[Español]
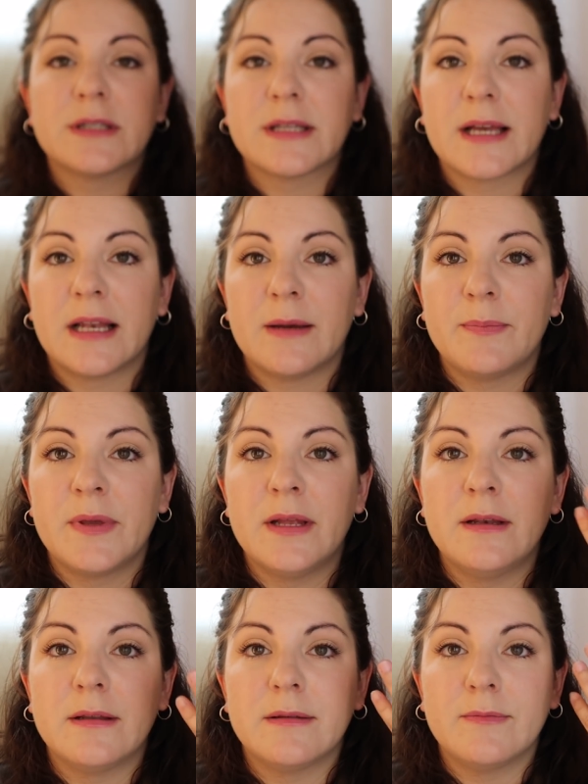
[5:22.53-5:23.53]
reseca la
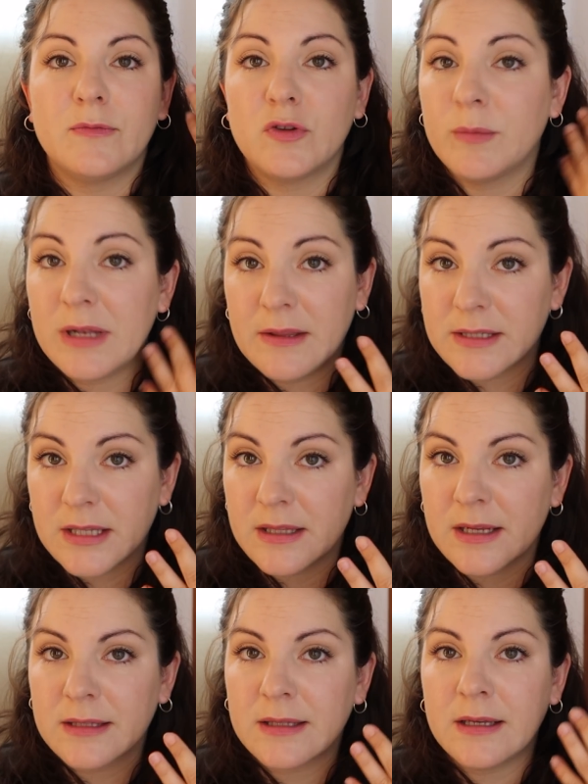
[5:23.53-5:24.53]
piel, no me la
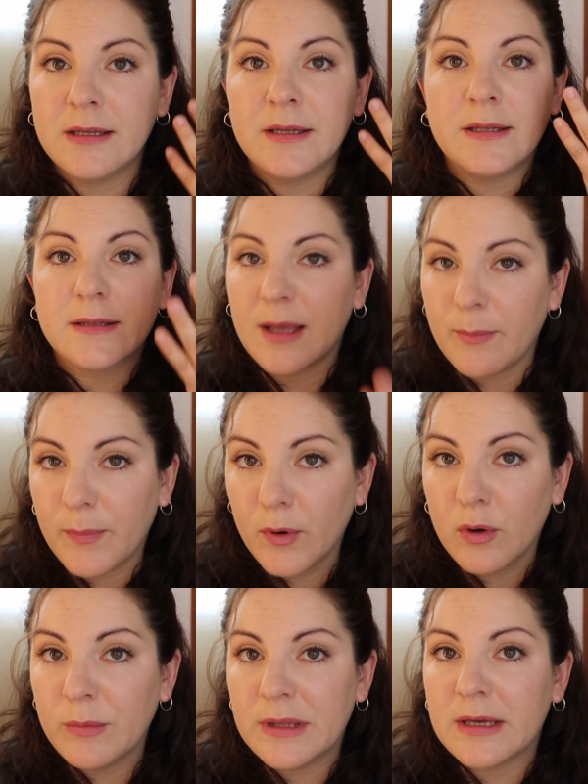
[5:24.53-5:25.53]
deshidrata,
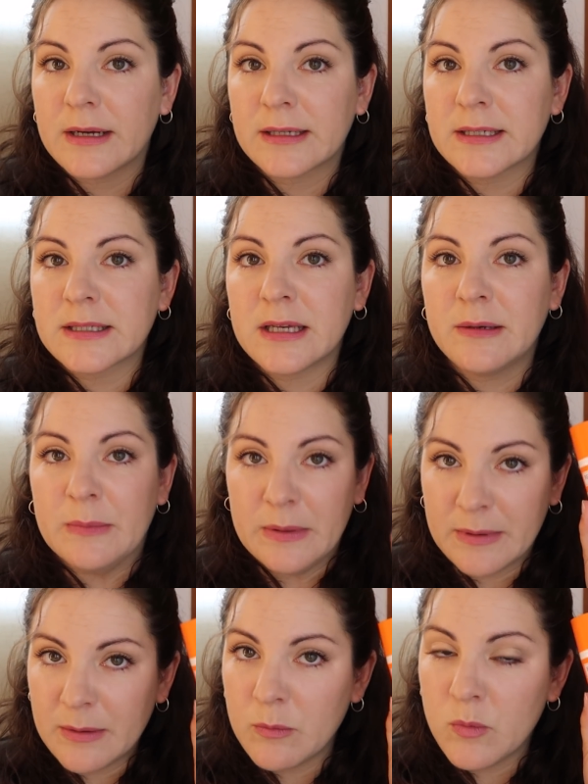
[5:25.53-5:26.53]
tampoco me da grasa, me
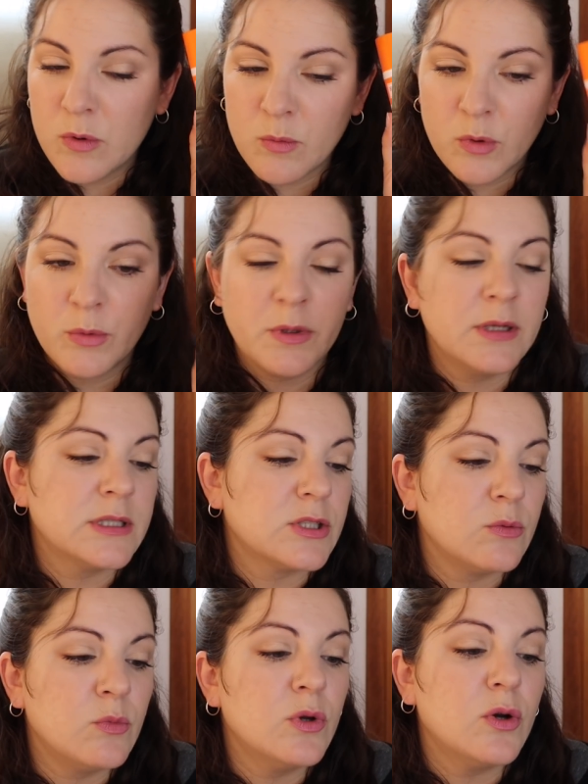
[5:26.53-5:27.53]
va muy muy bien,
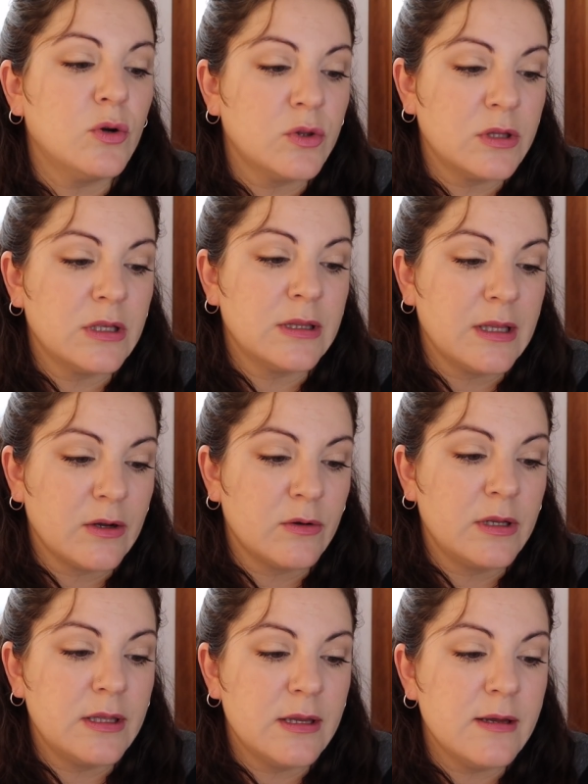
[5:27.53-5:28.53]
estoy muy contenta
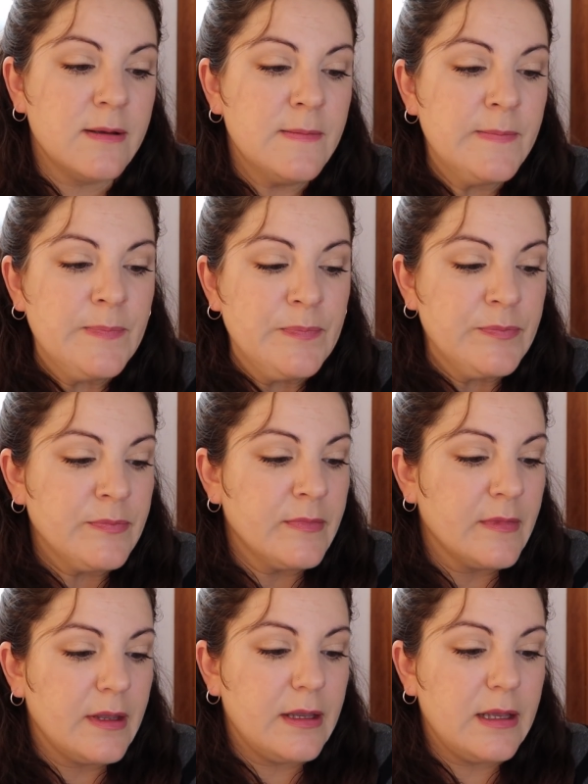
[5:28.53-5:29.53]
con ella.
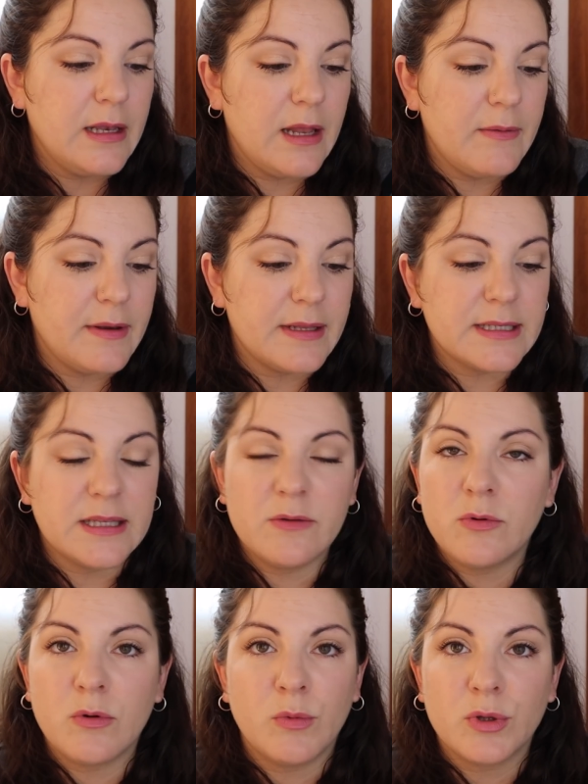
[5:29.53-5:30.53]
Y la verdad es que
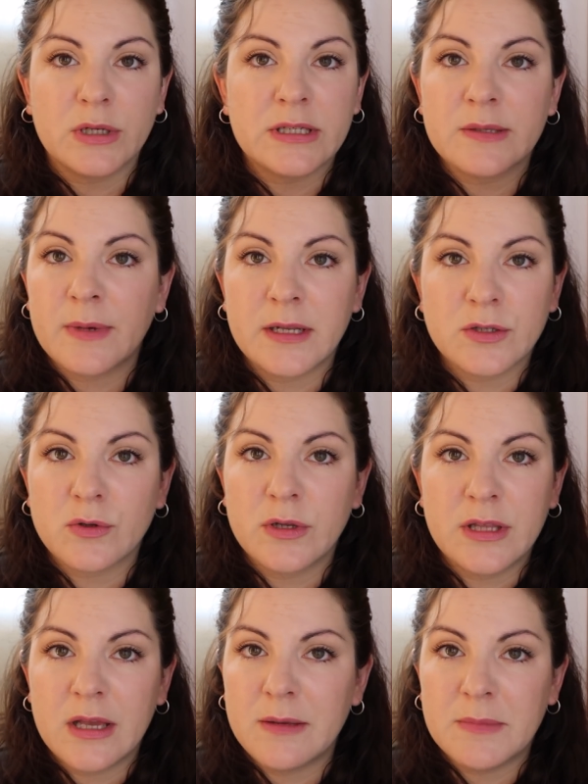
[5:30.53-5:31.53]
llevo como tres semanas con
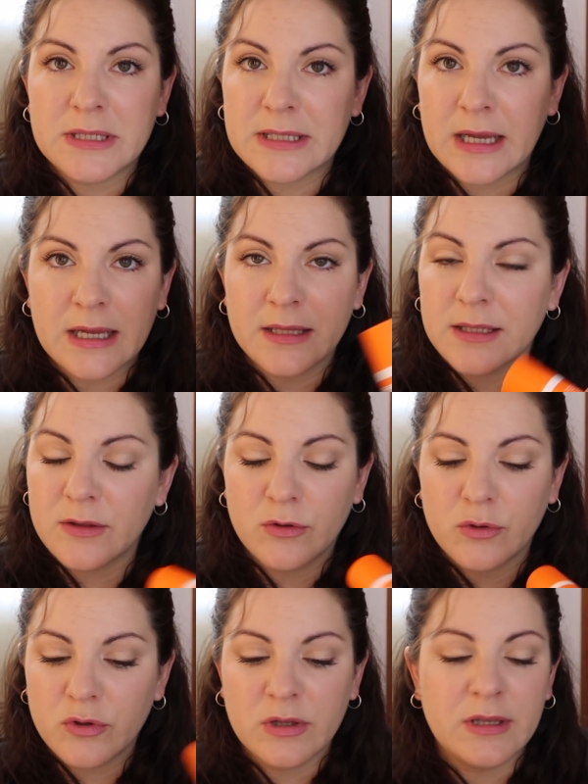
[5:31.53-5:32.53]
ella y me está
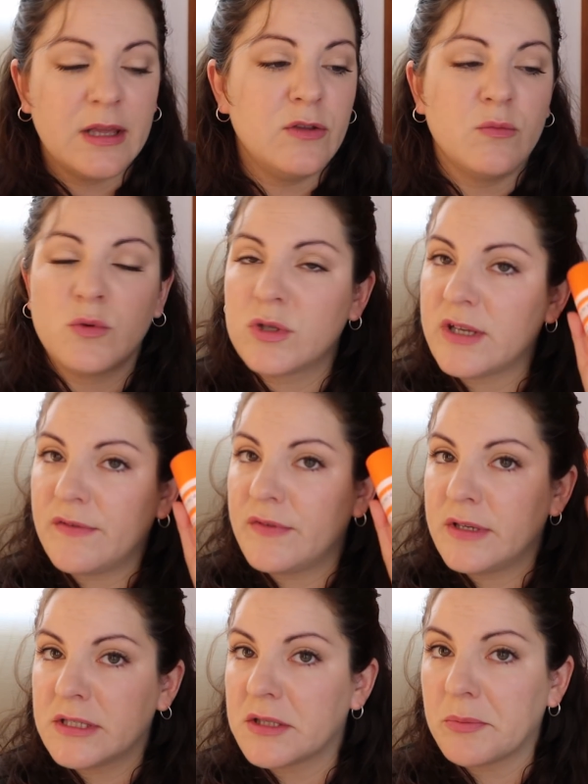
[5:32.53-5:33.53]
encantando, no tenía yo mucha
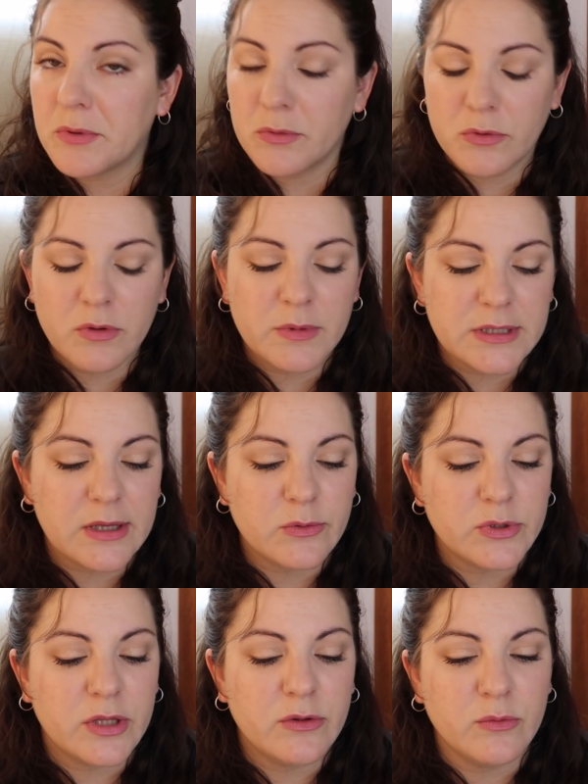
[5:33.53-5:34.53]
fe en este producto me está
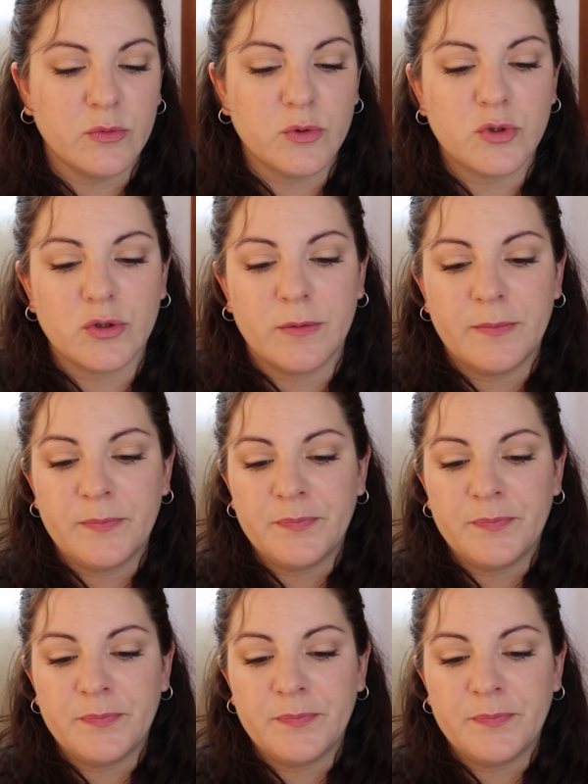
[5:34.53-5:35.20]
gustando mucho.